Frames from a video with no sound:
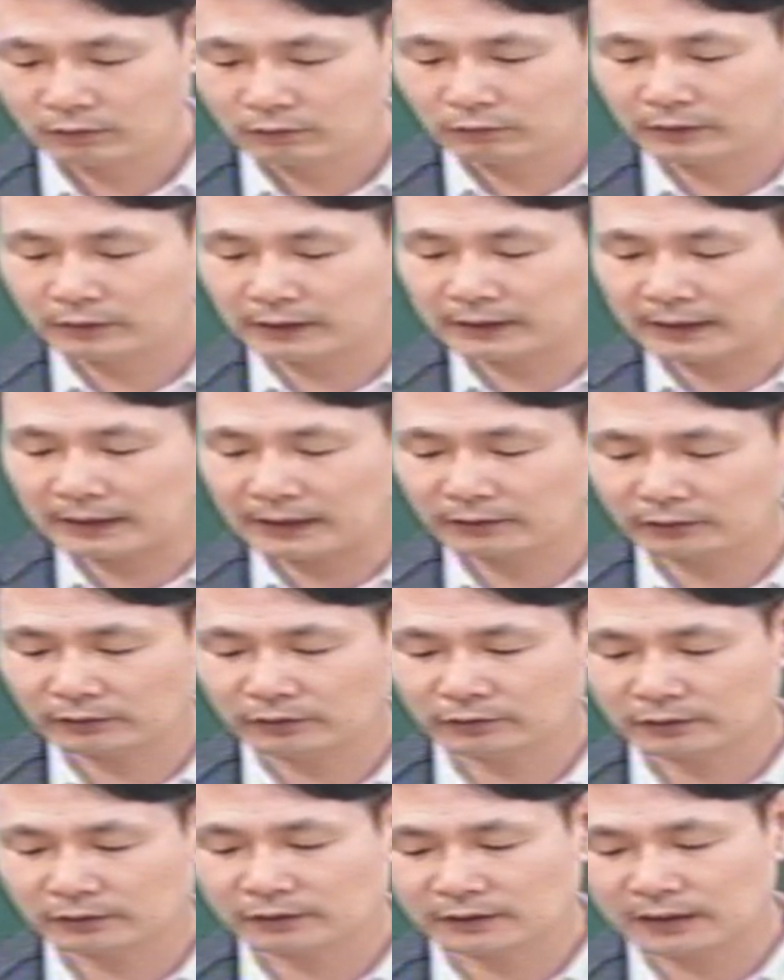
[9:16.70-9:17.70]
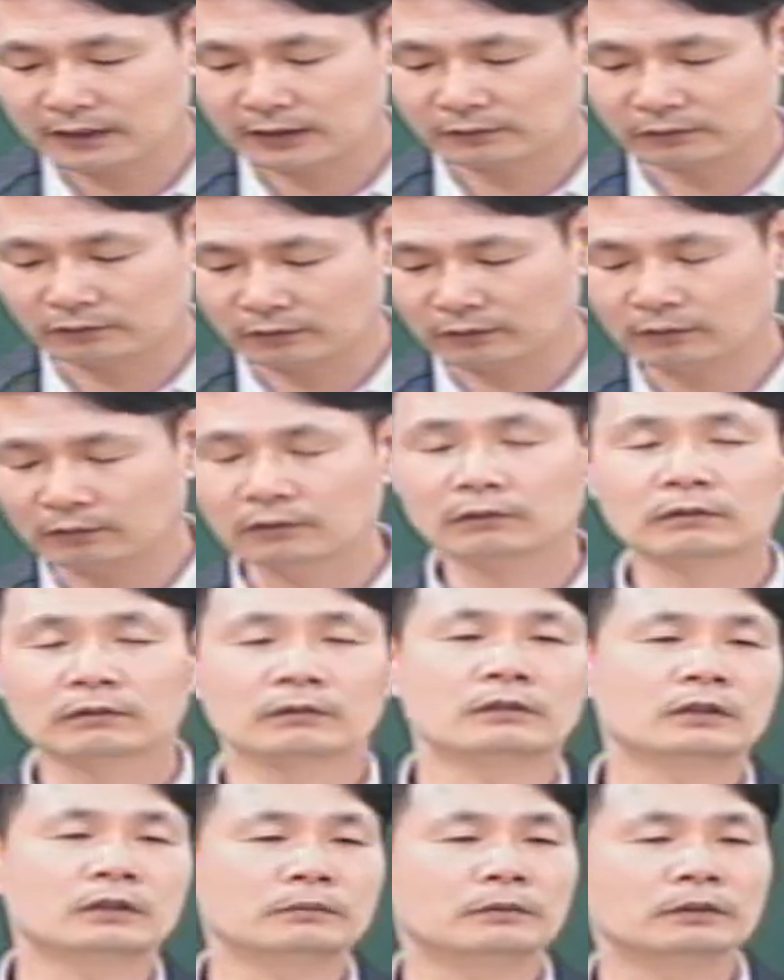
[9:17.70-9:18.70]
우리가 계속 이거 승리하죠.
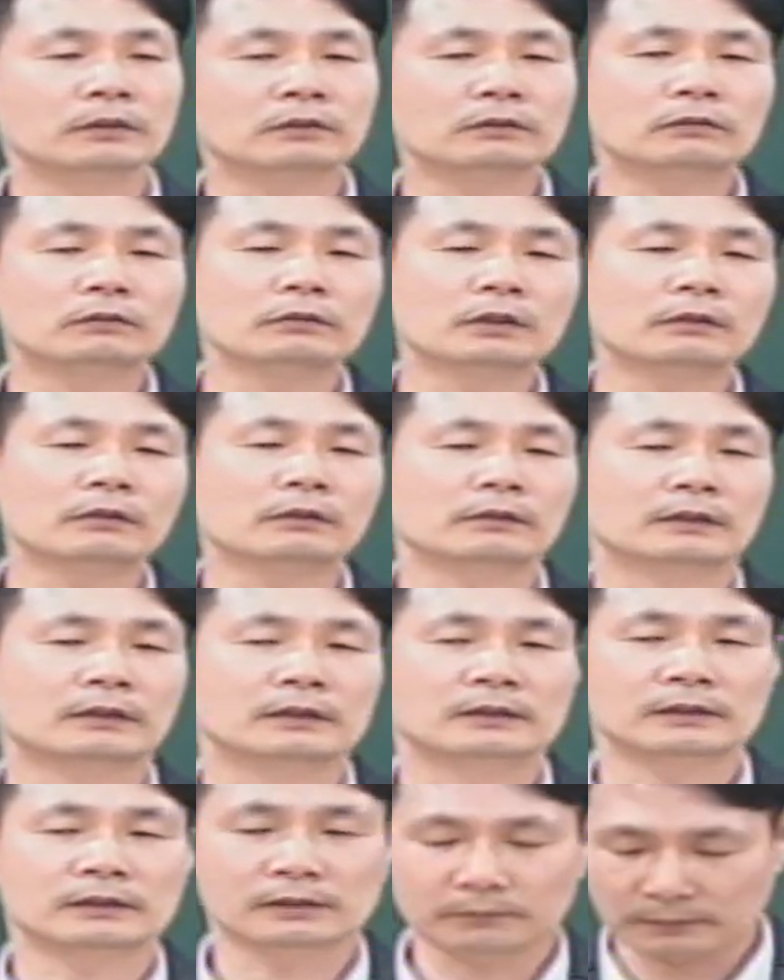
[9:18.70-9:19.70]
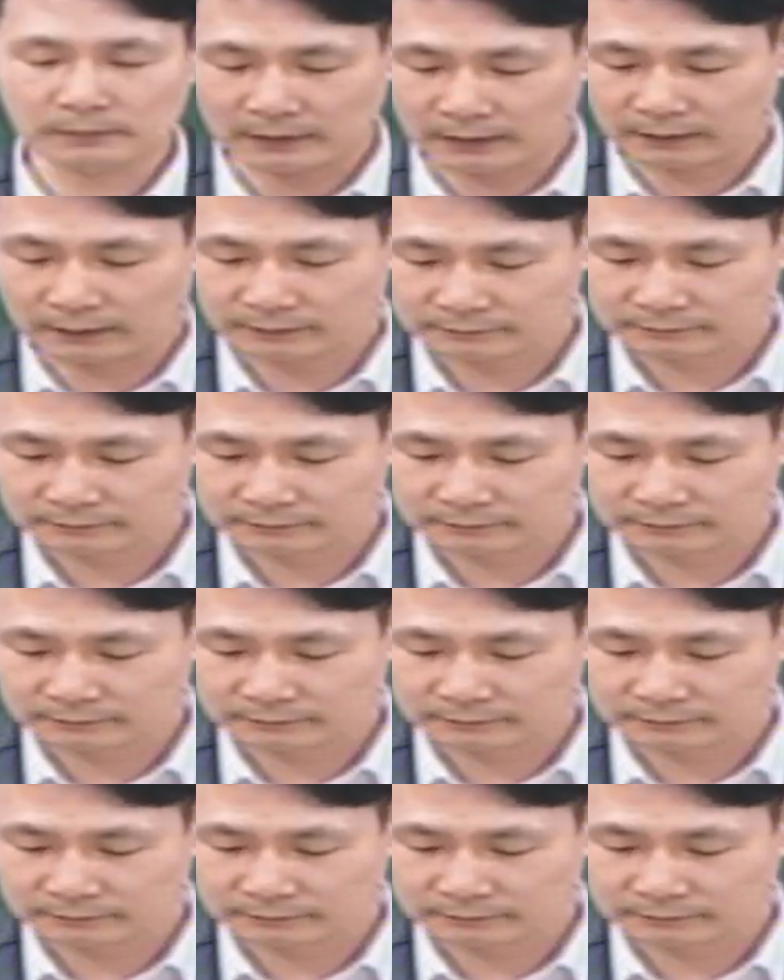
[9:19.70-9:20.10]
그럼 어떤 공격과도 괜찮습니다.